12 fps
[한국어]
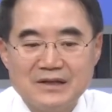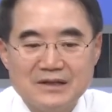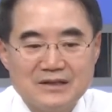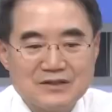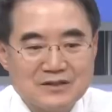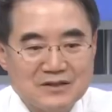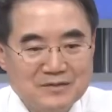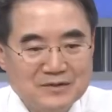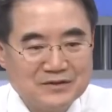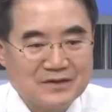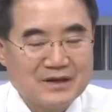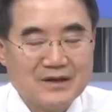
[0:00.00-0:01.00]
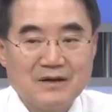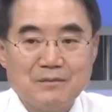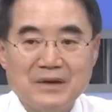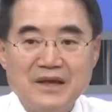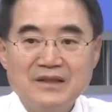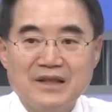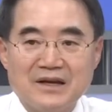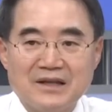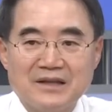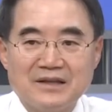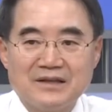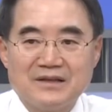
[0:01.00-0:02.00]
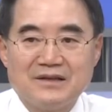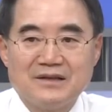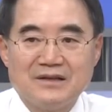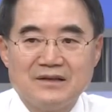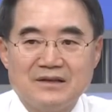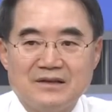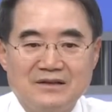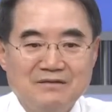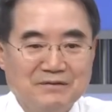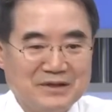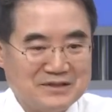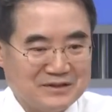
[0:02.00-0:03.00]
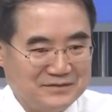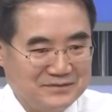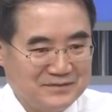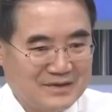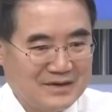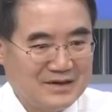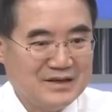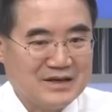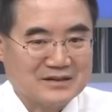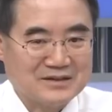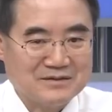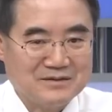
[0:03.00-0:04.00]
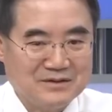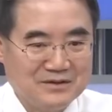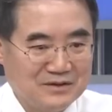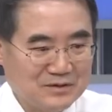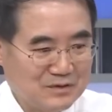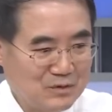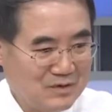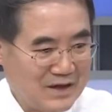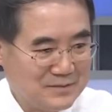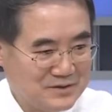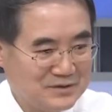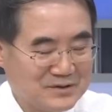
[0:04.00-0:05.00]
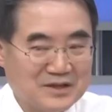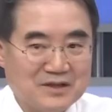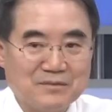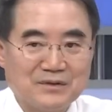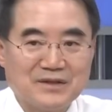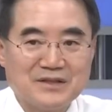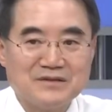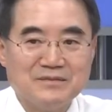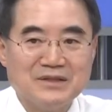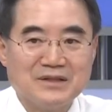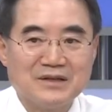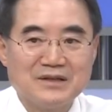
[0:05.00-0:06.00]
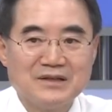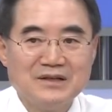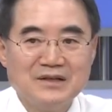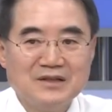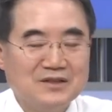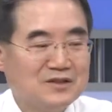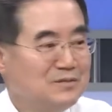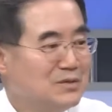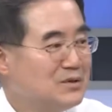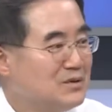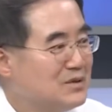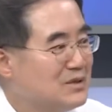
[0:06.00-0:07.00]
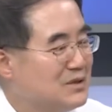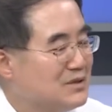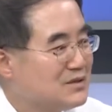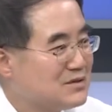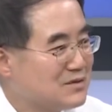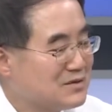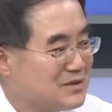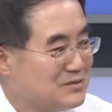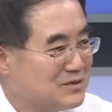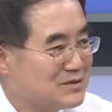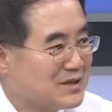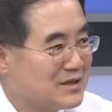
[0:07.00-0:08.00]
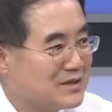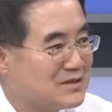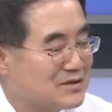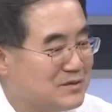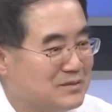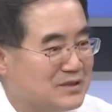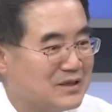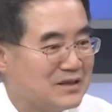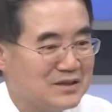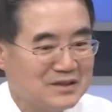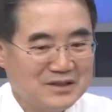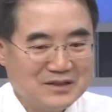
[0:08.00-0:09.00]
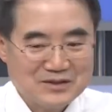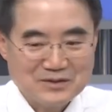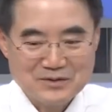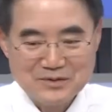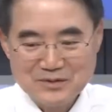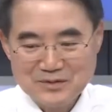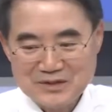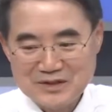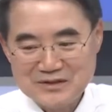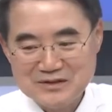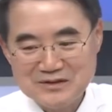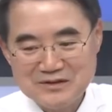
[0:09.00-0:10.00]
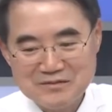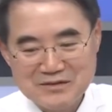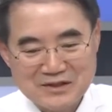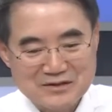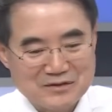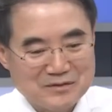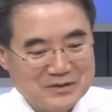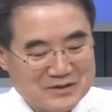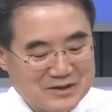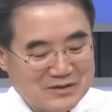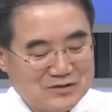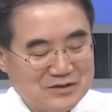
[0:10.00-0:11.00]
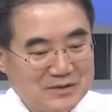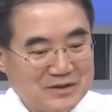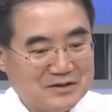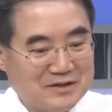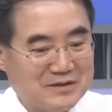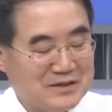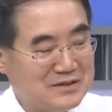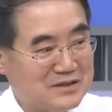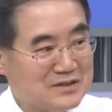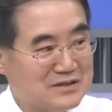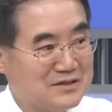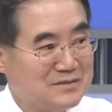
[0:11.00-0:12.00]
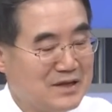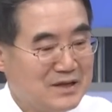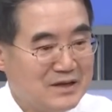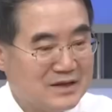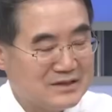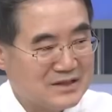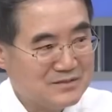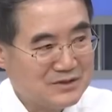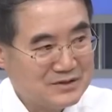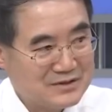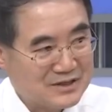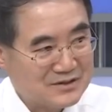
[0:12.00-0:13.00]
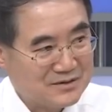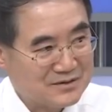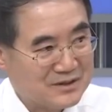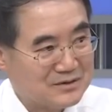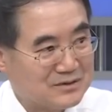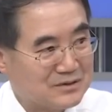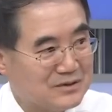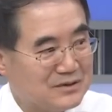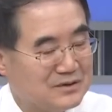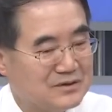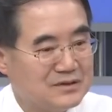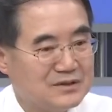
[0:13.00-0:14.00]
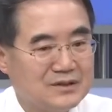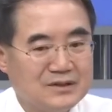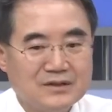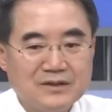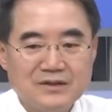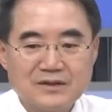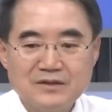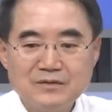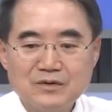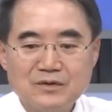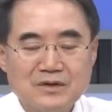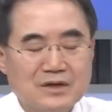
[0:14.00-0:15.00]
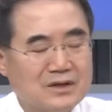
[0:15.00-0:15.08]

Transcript: 이 스킨은 뺀다, 음. 인플레이션, 이 약자, 이거 통화 합성어다 이렇게 보이됐습니다. 이건 뭐 시청자분도 잘 아실 겁니다. 저도 그 농사를 지는 입장에서 보면 상추 200g 한 장에 지금 한3 0원4 0원 가거든요. 음. 그러면